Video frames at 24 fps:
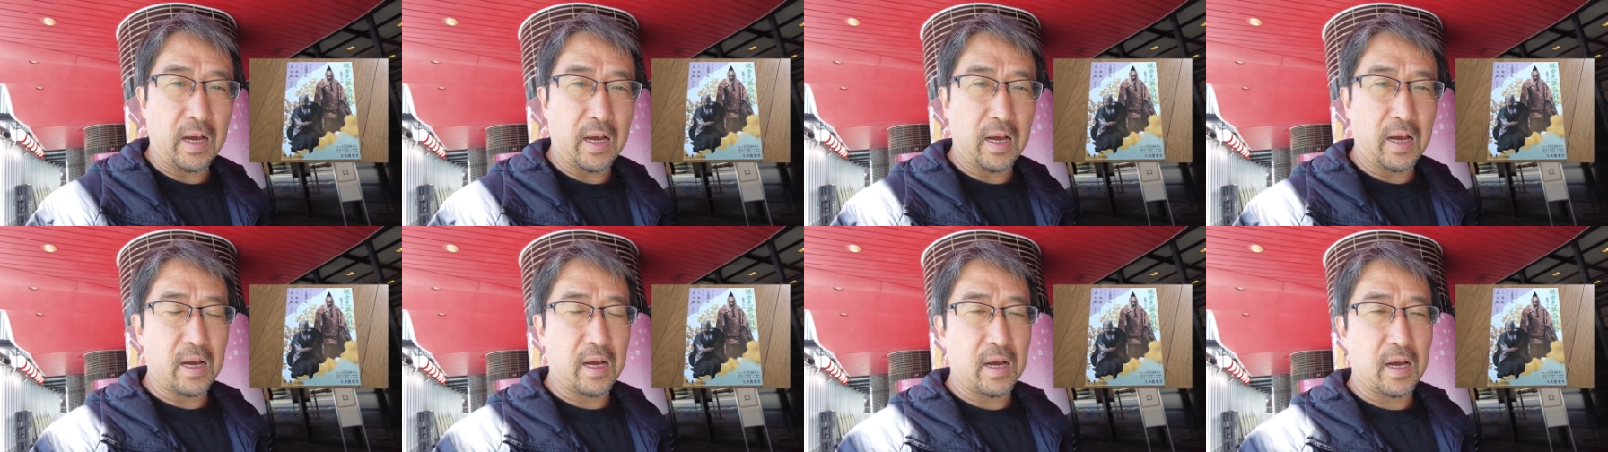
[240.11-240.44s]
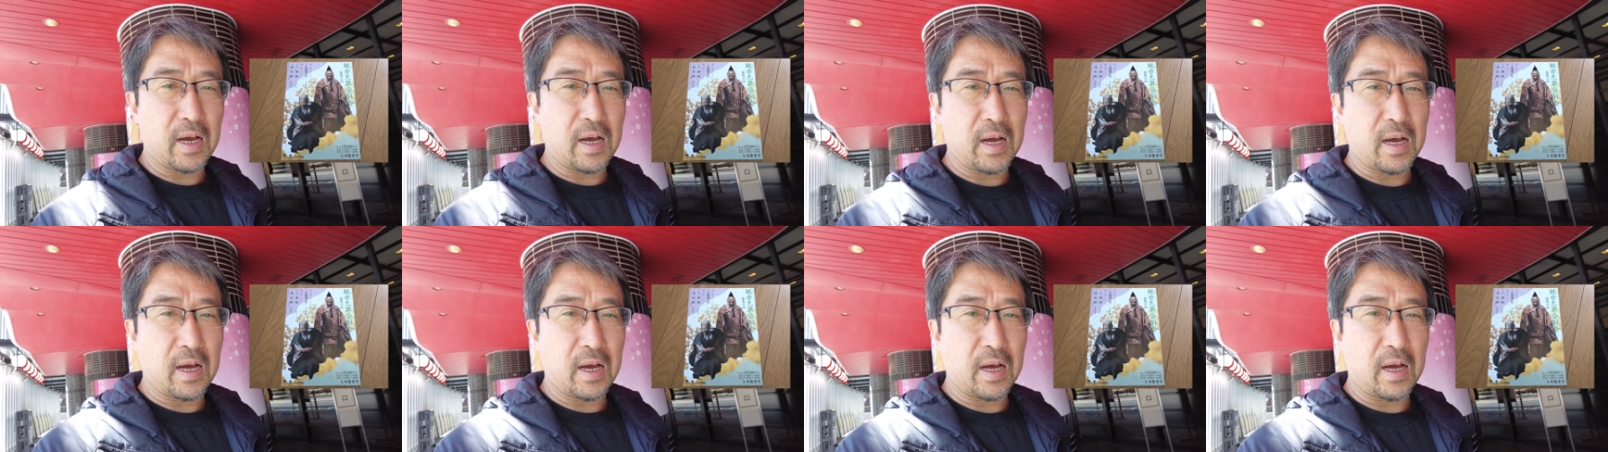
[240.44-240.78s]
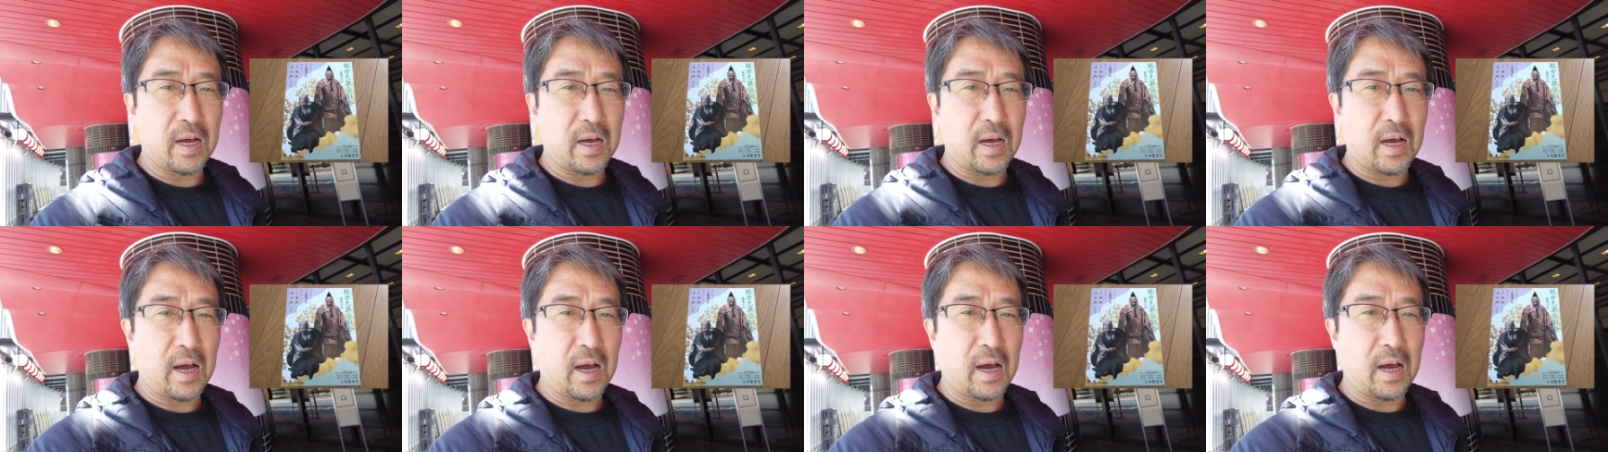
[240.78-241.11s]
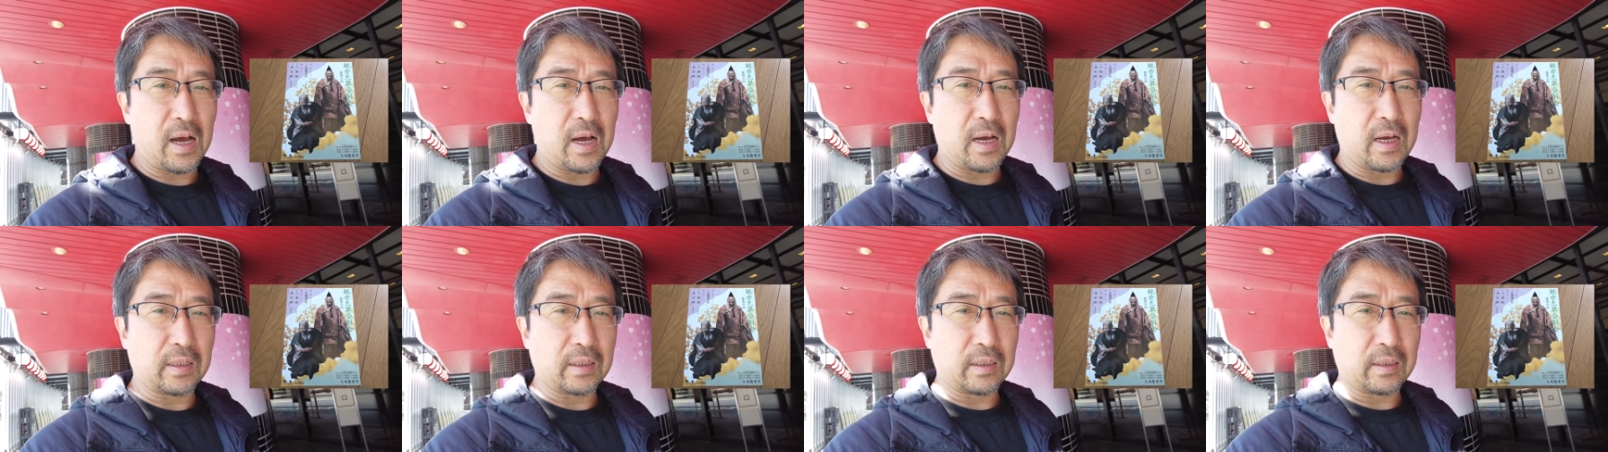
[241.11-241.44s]

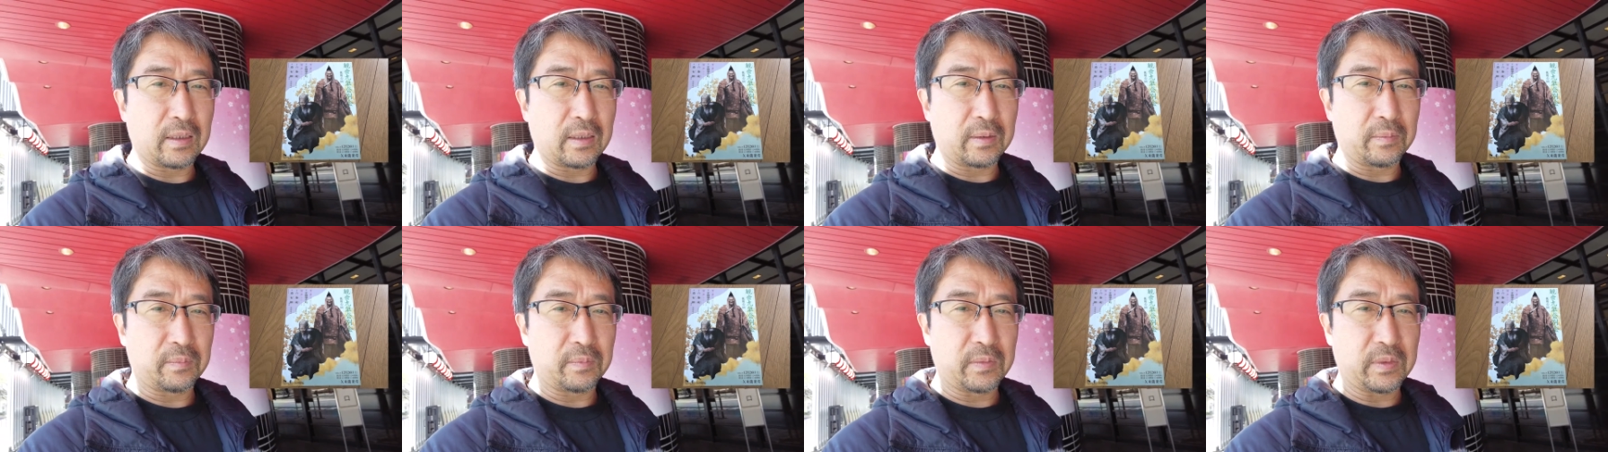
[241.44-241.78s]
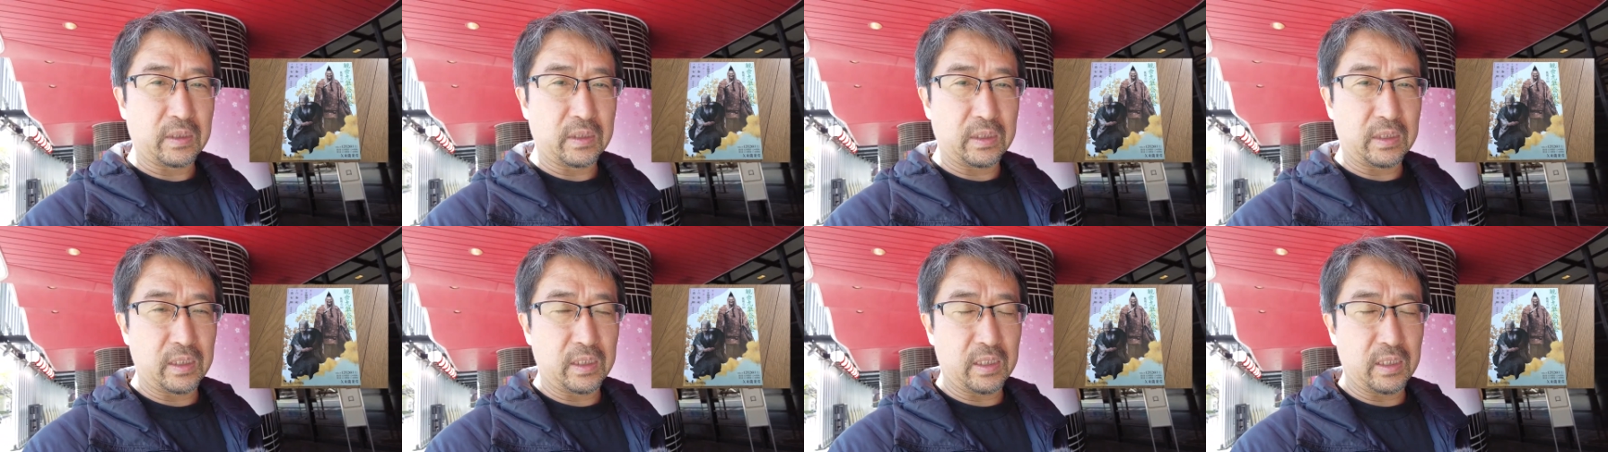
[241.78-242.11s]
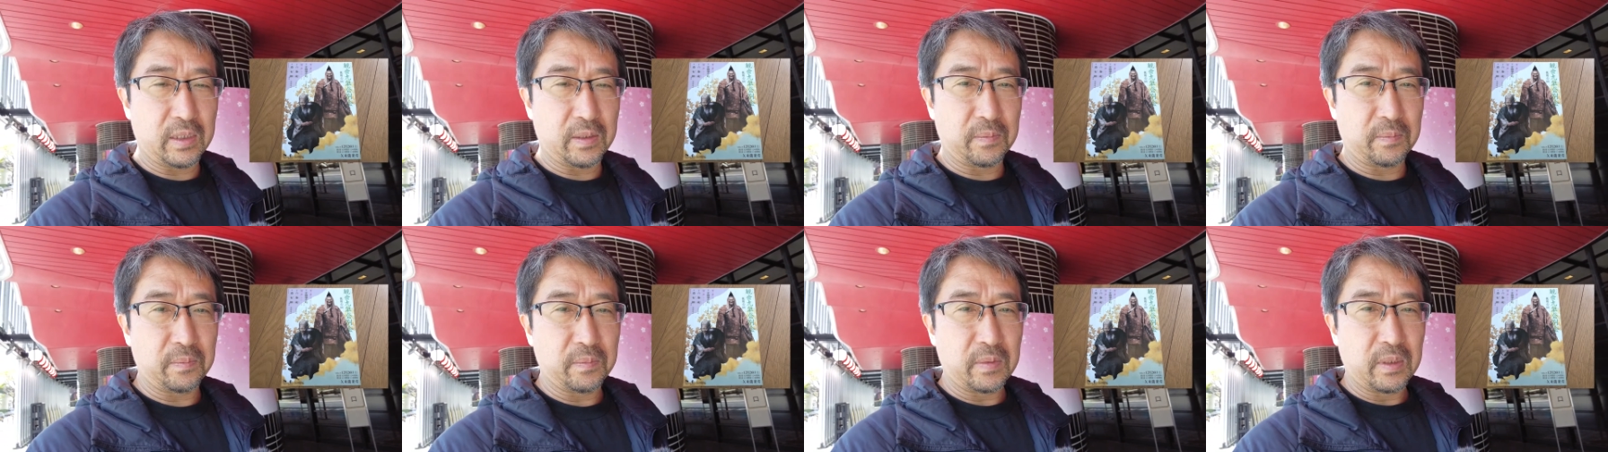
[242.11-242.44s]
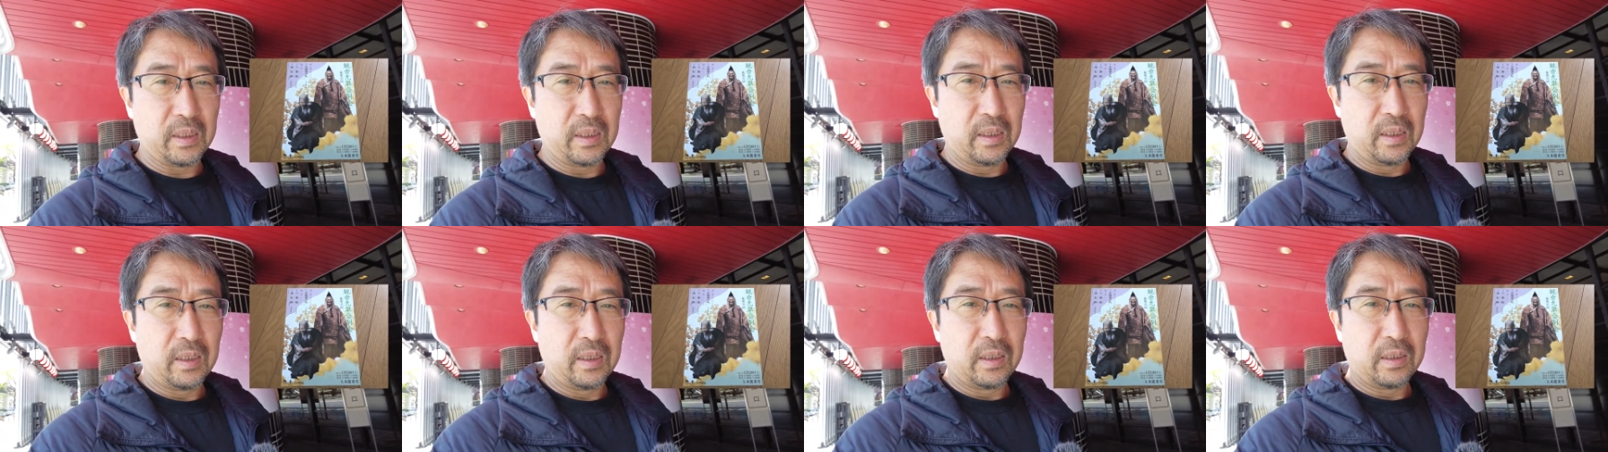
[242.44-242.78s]
あシーン
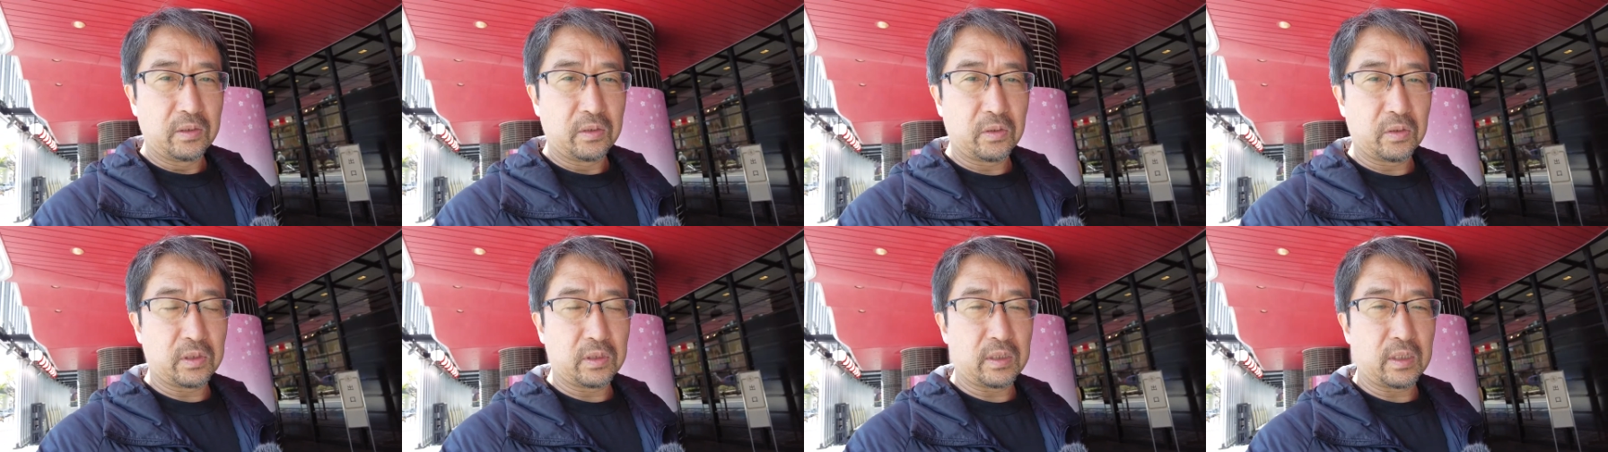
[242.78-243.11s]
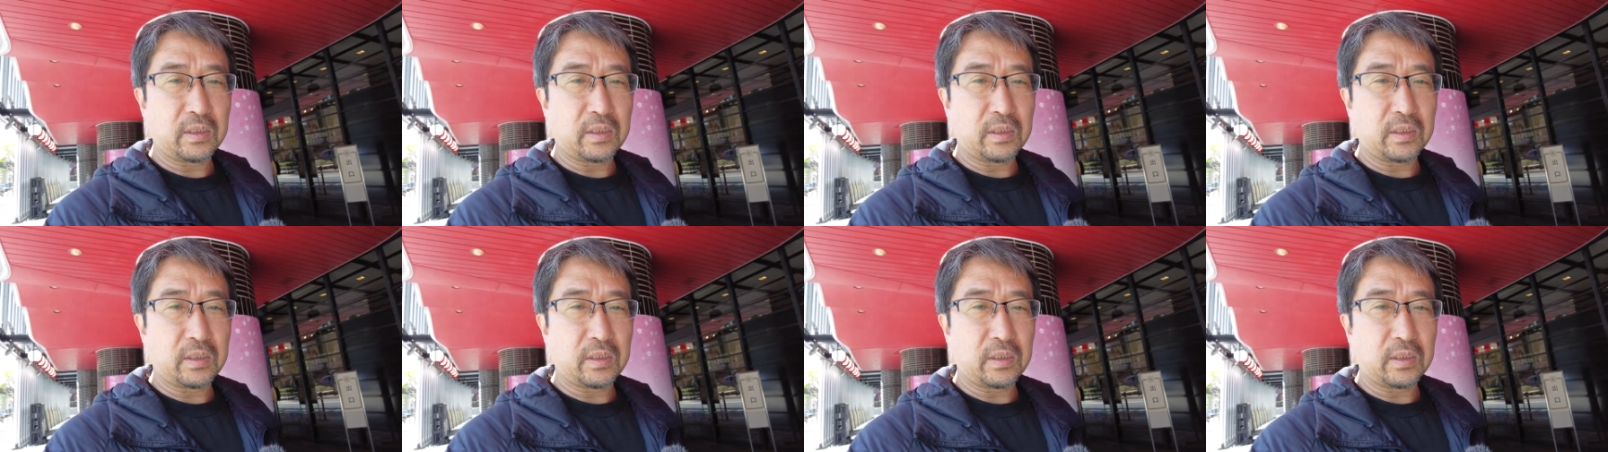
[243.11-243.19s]
そし